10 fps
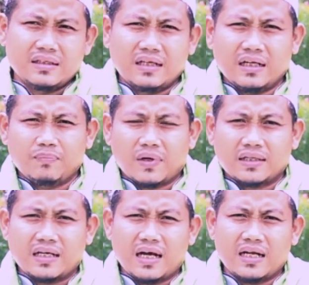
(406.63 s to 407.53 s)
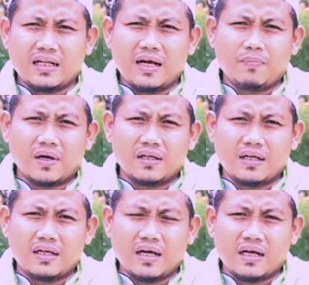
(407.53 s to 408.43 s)
Dengan perasaan lapar
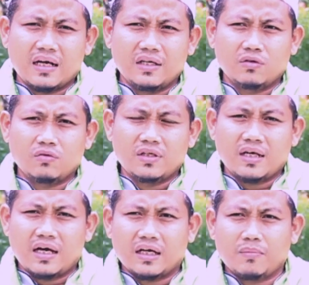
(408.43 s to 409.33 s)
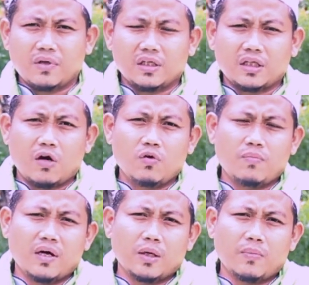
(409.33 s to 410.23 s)
dan dahaga itu dia akan
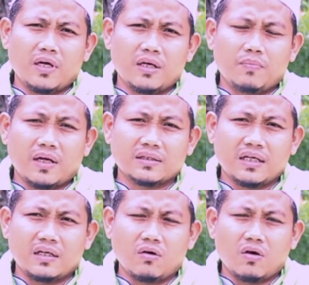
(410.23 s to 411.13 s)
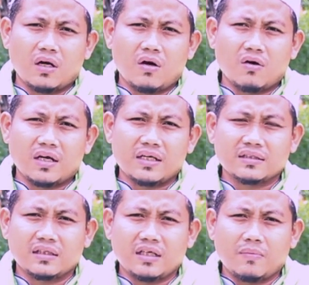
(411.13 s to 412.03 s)
mengetahui bagaimana perasaan orang-orang yang
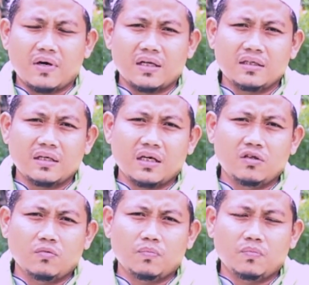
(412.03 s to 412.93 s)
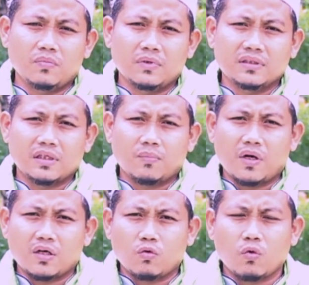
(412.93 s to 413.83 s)
setiap harinya hidup
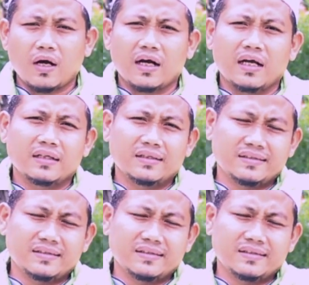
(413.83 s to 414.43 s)
serba kekurangan.